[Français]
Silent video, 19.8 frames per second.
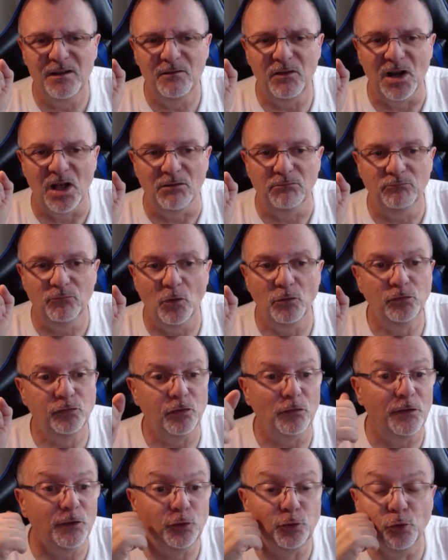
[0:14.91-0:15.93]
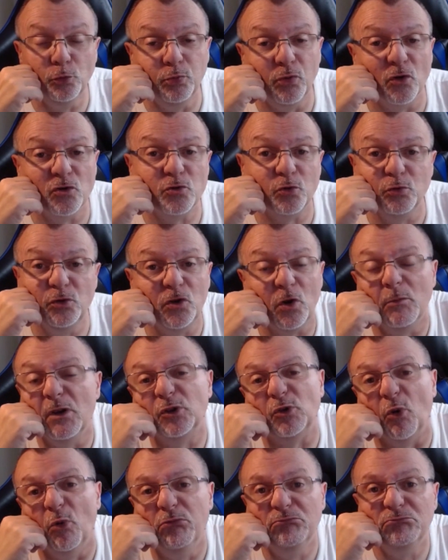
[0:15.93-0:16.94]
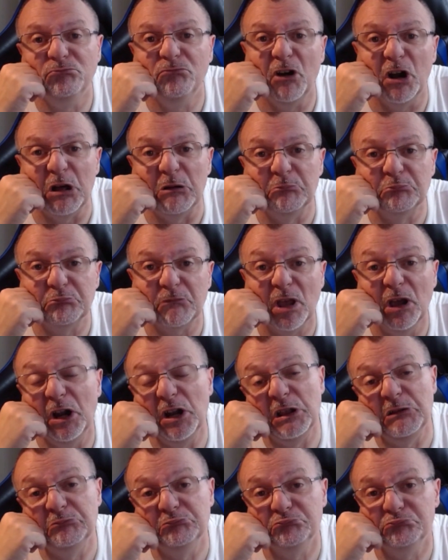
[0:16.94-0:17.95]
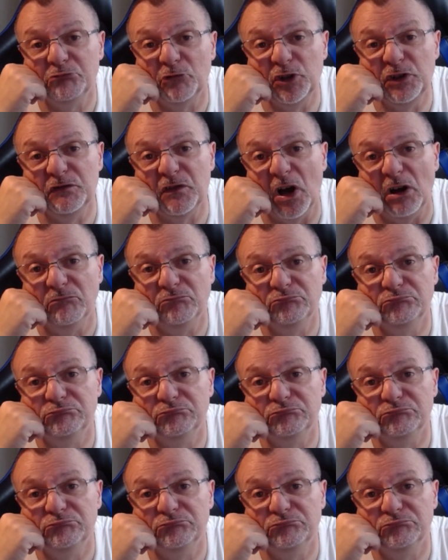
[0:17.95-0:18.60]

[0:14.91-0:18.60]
Voilà. Bon, ça va être tout pour aujourd'hui comme intro. Voilà. Allez, on y va.